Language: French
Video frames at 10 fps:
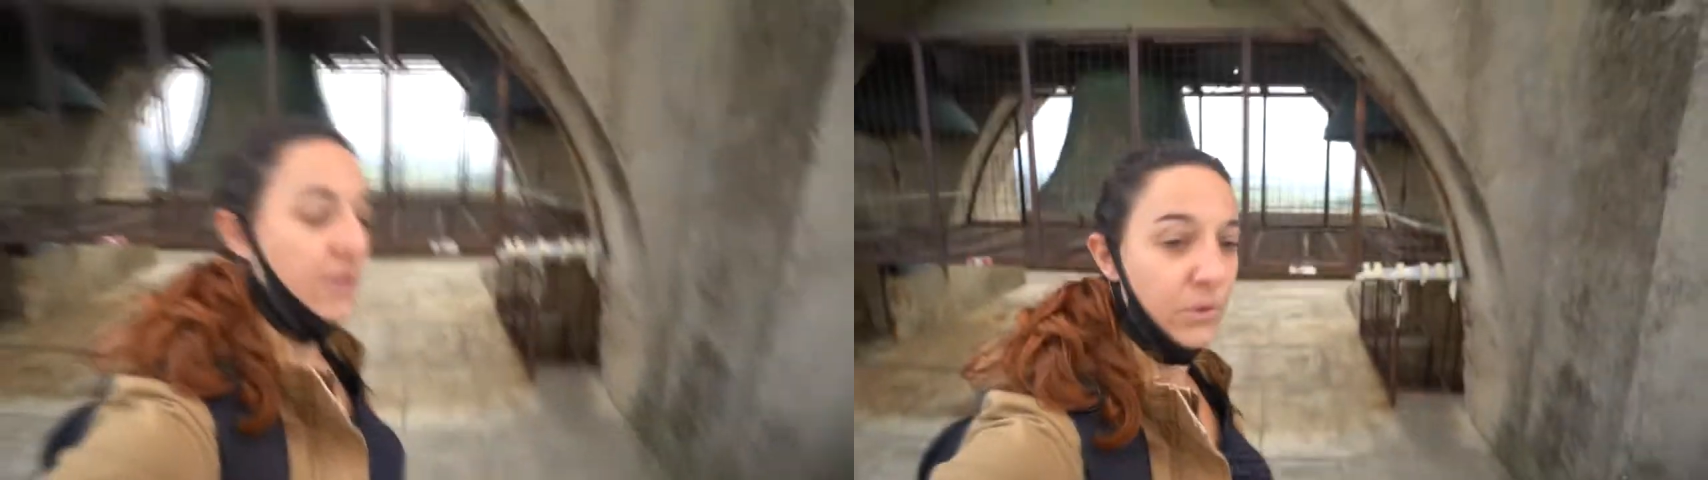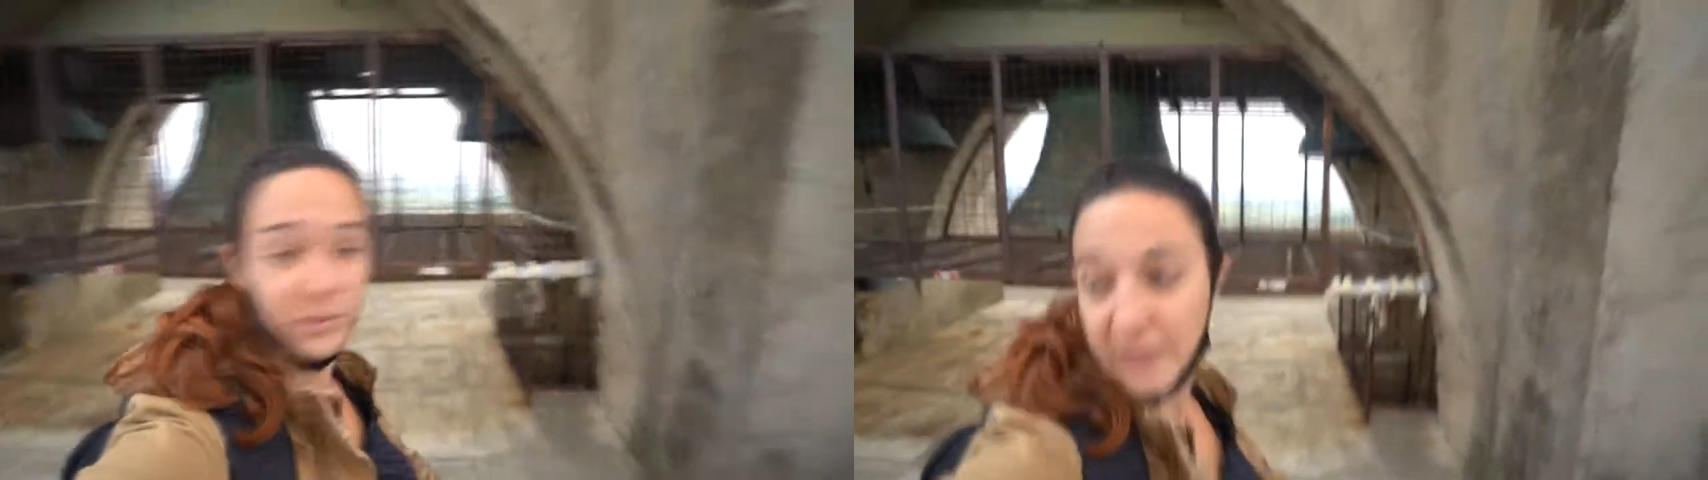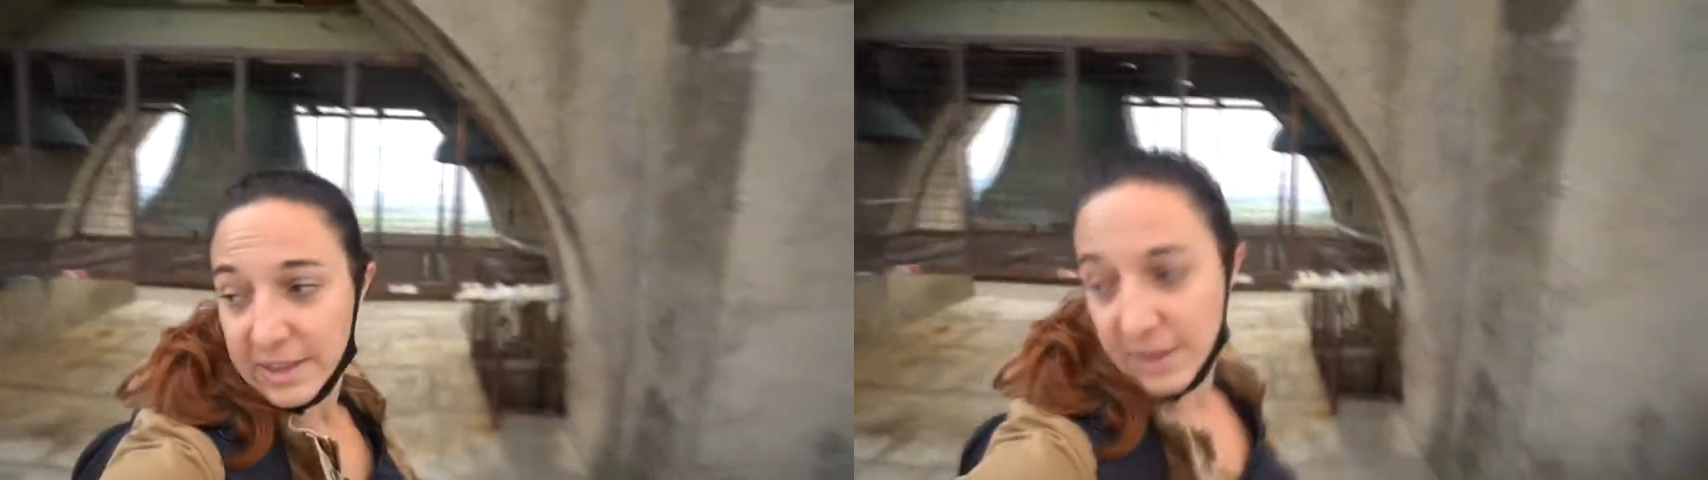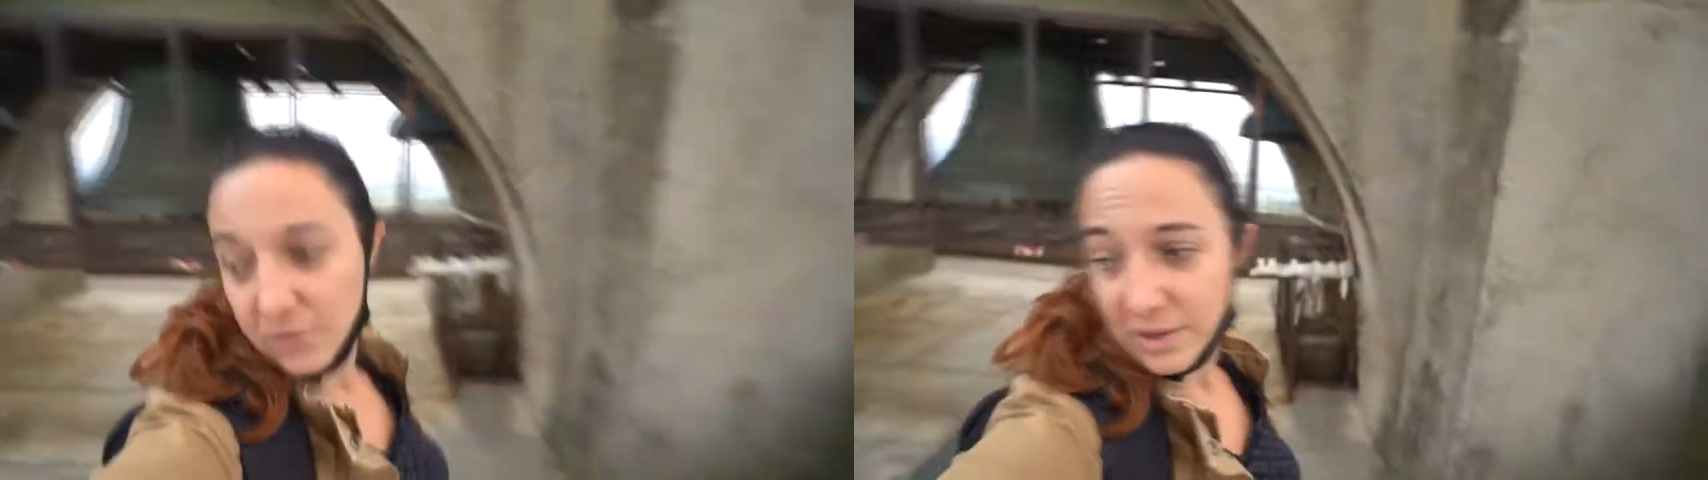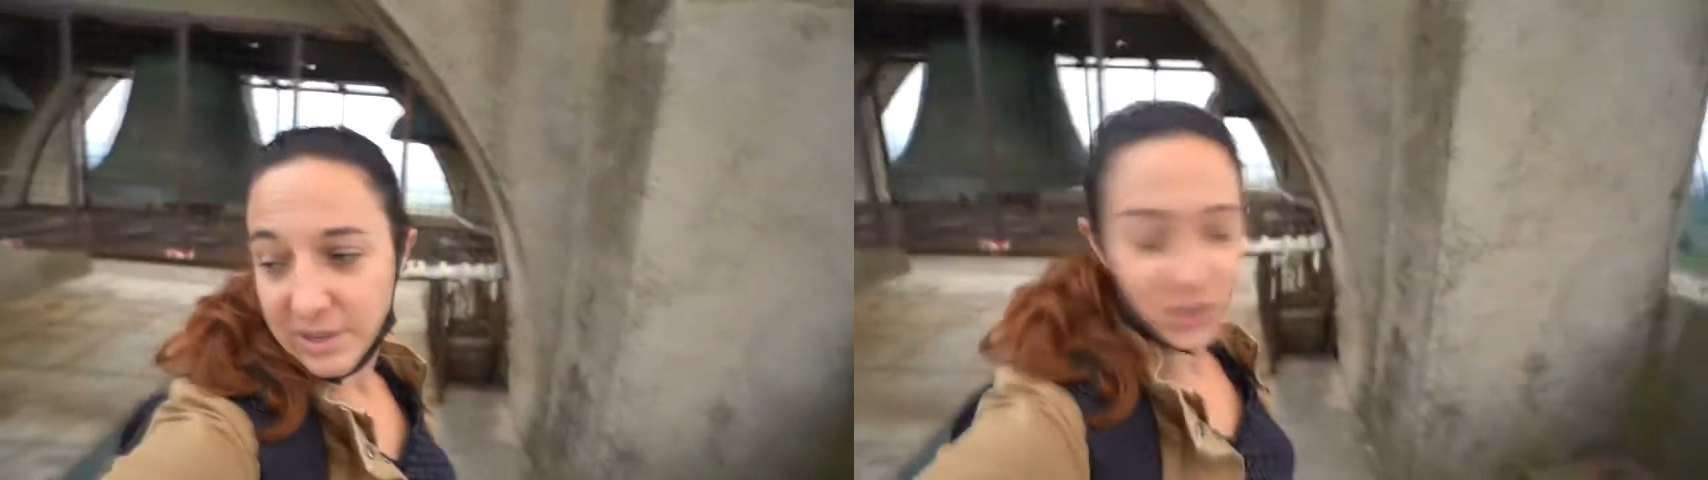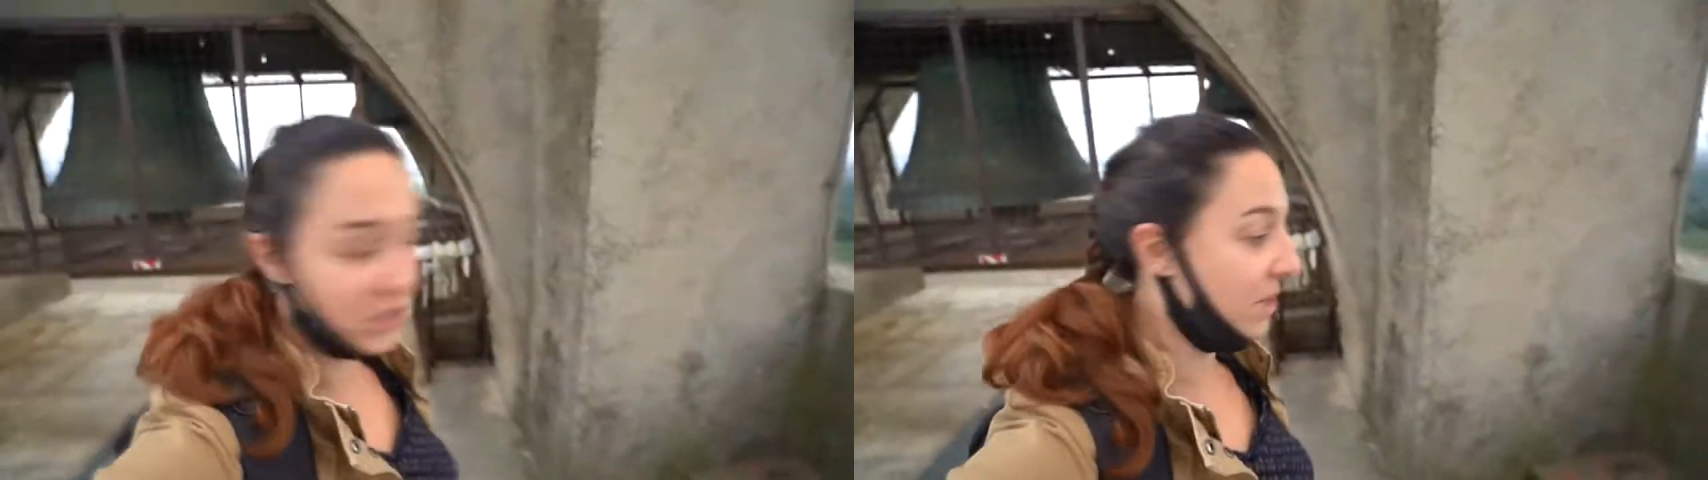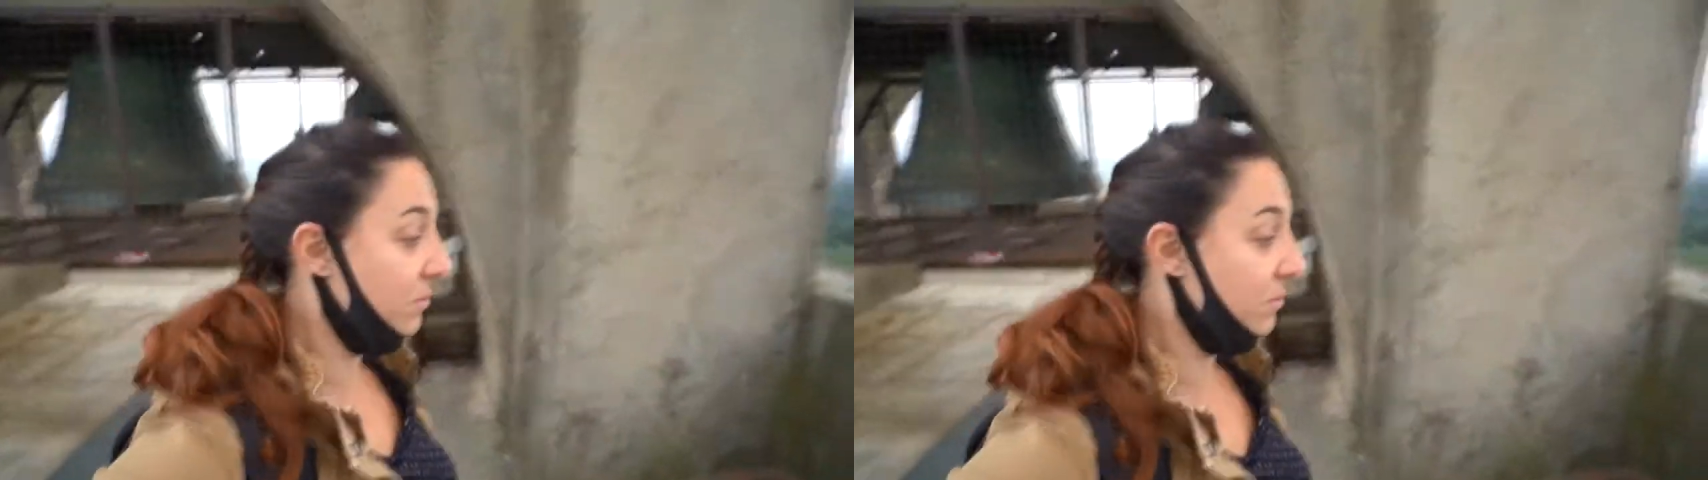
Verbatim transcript: Donc certaines ont été changées